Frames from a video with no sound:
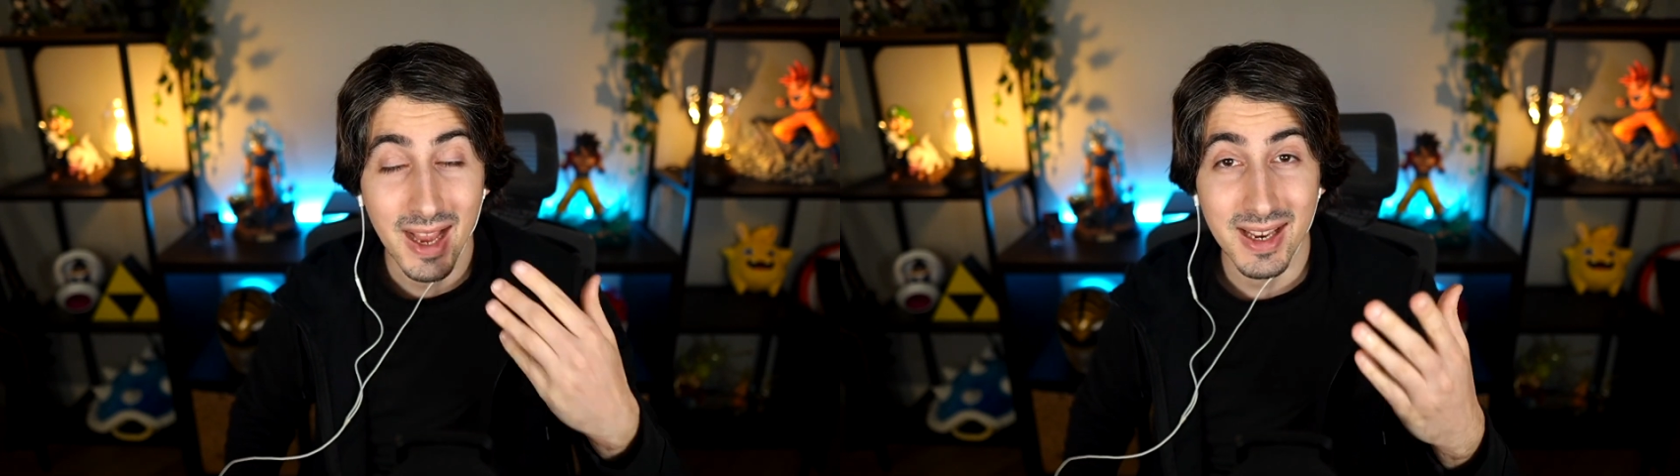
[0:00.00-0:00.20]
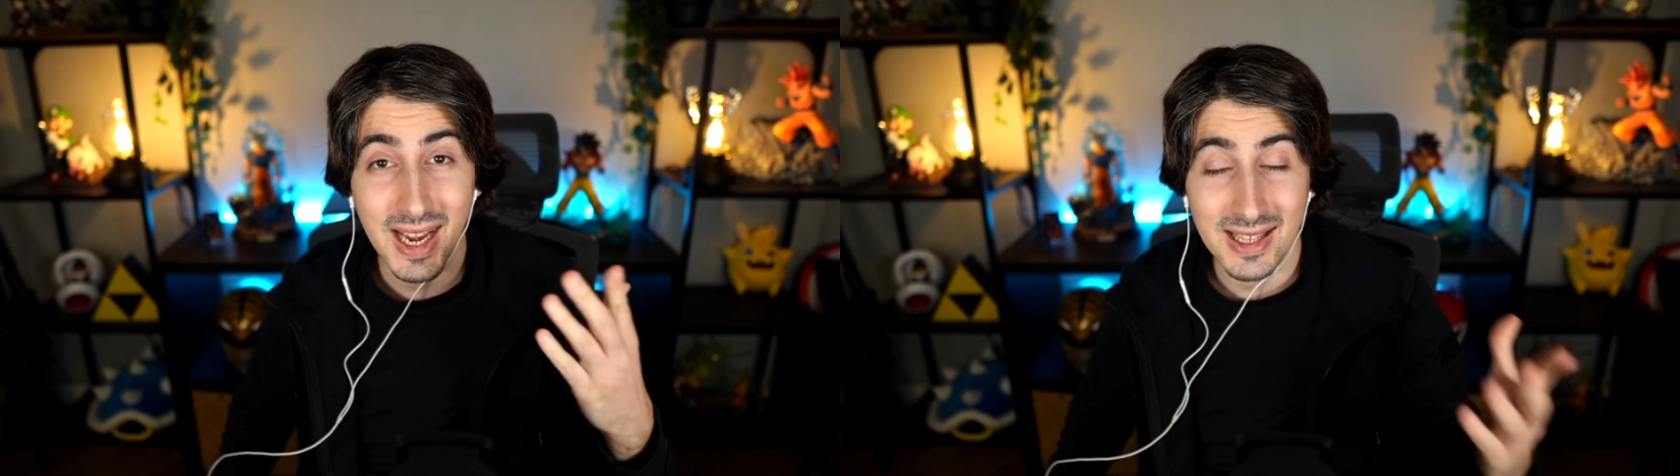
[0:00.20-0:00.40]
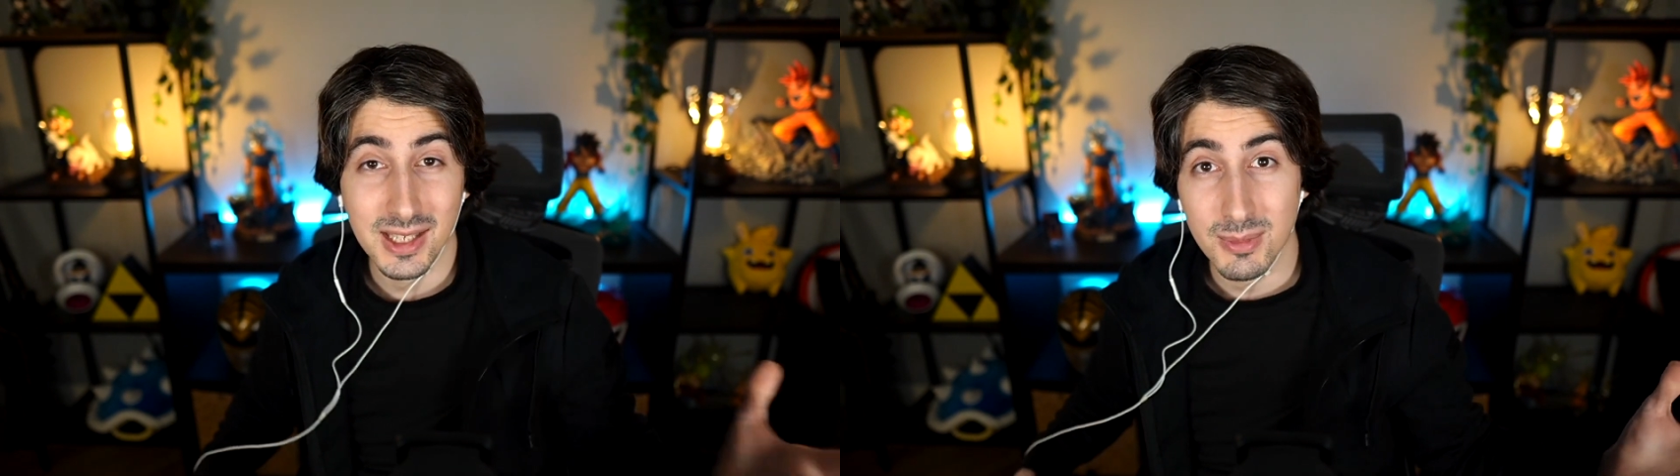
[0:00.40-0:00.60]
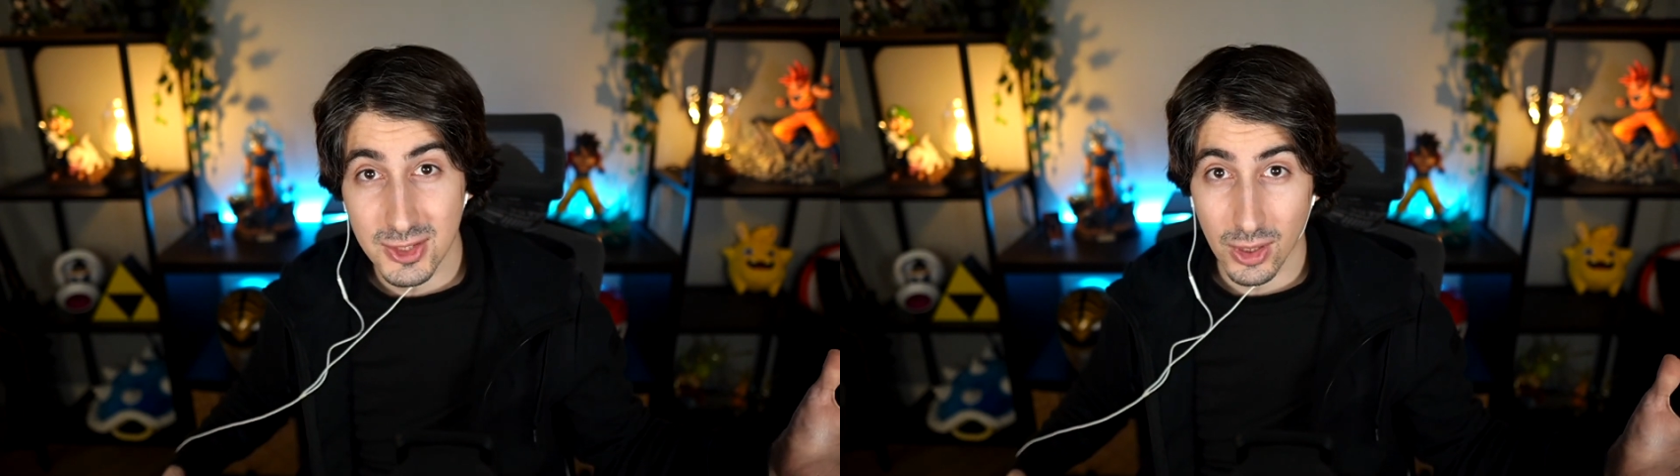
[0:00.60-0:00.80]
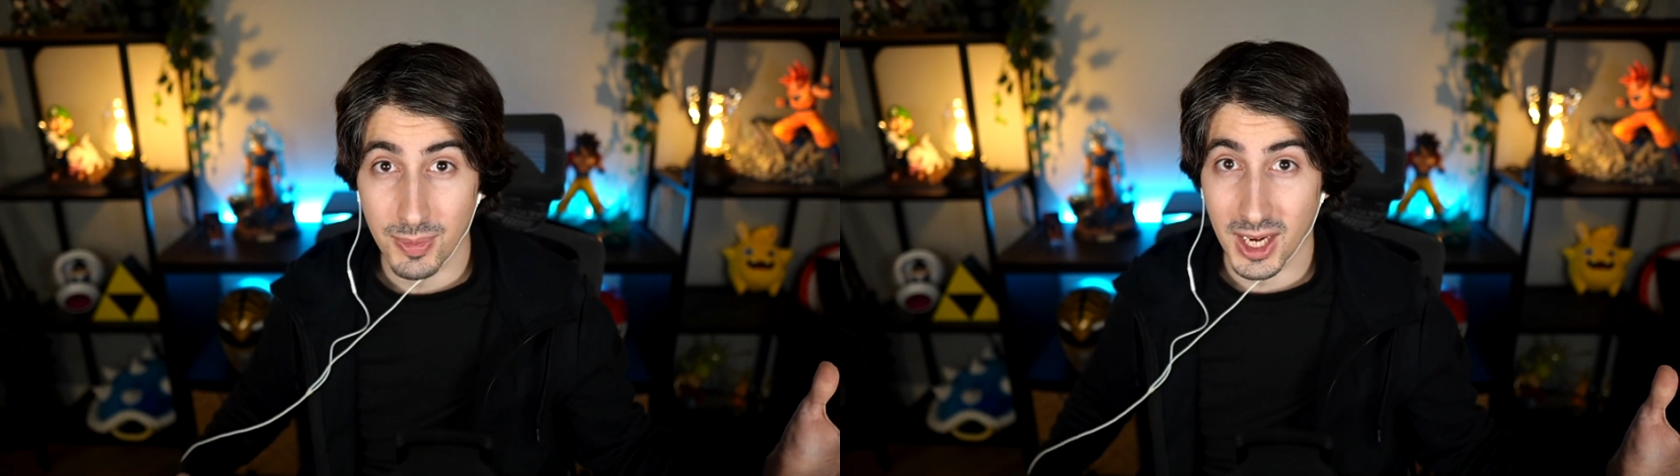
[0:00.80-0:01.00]
anche le altre
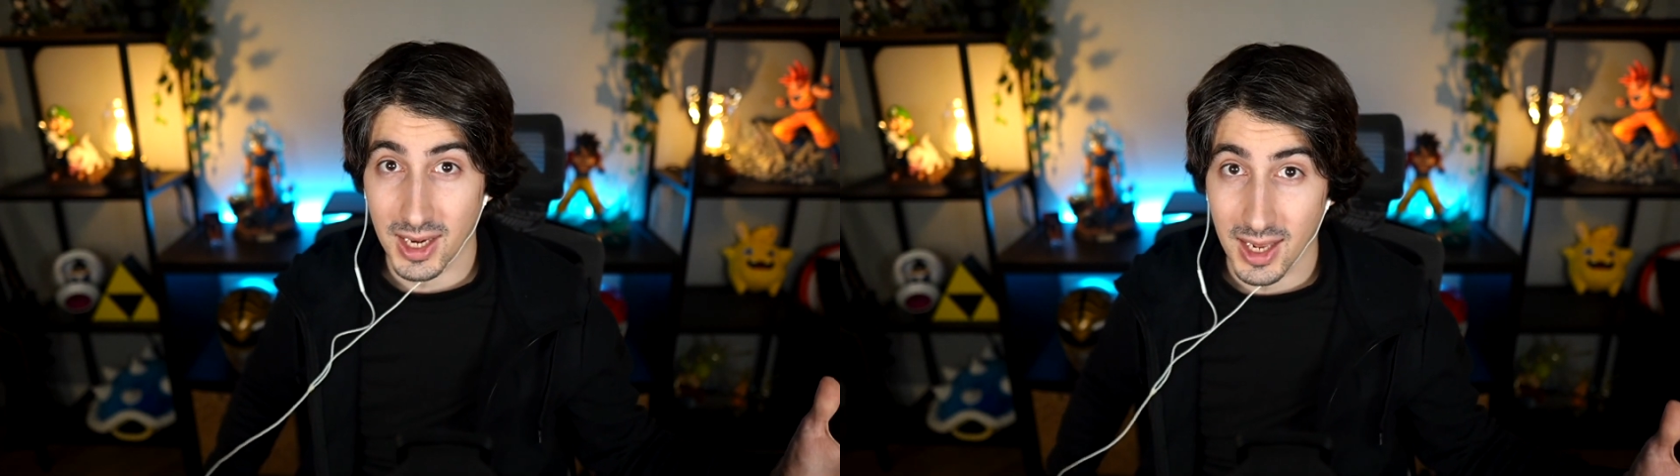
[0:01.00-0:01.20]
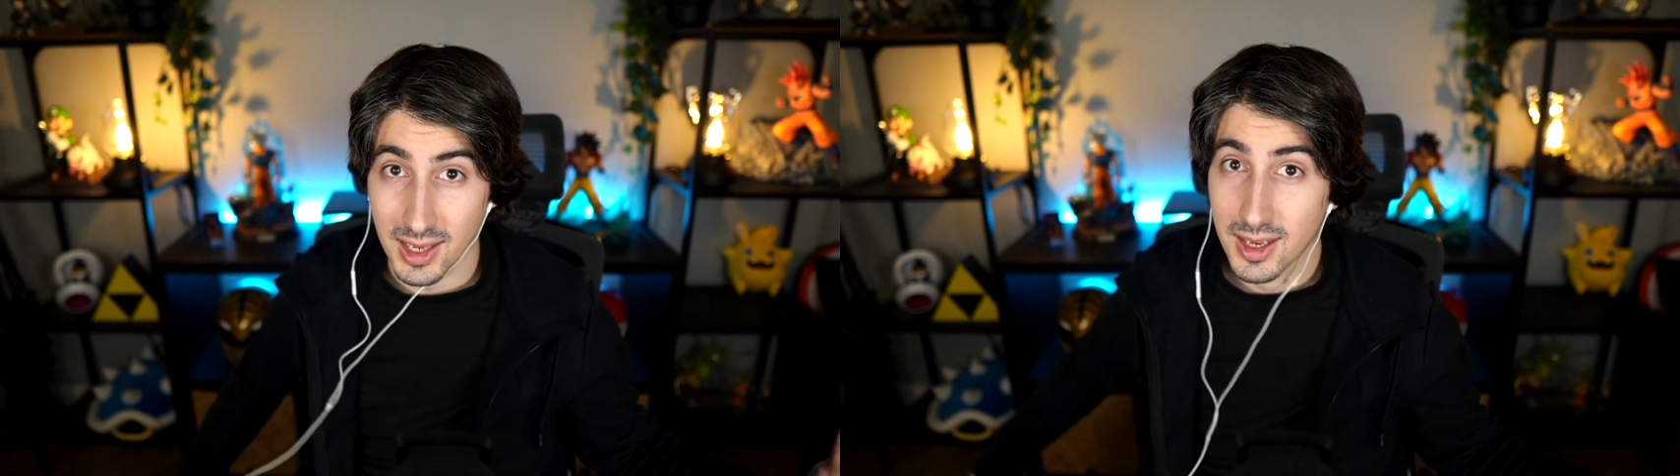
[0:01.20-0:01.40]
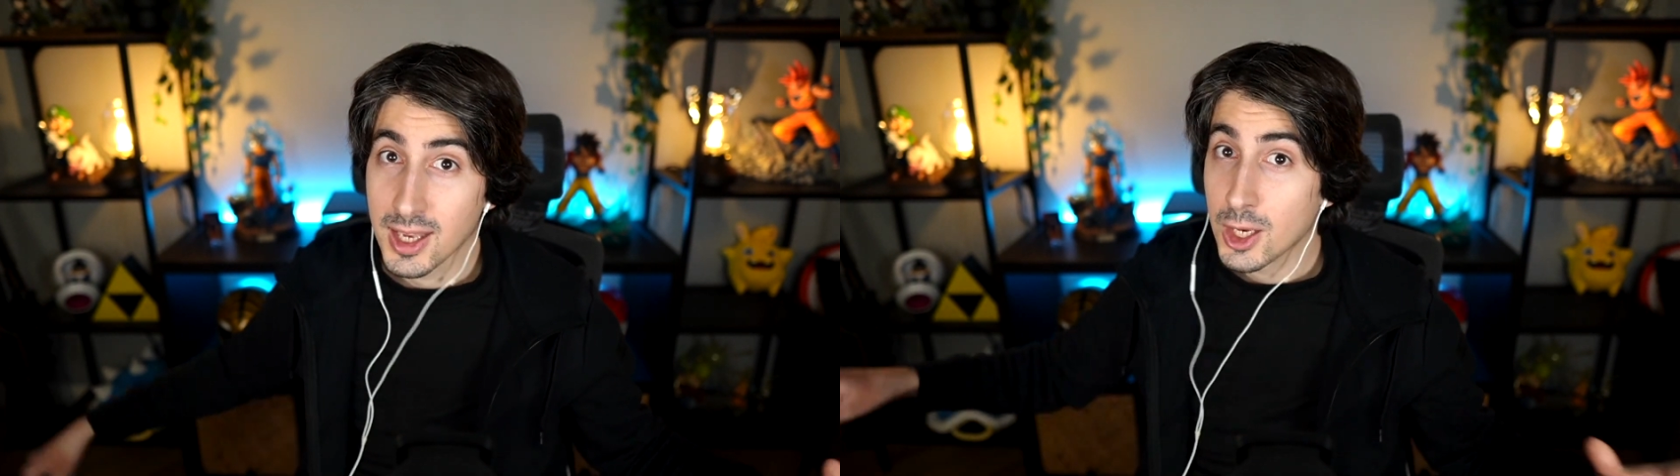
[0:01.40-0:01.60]
missioni parallele.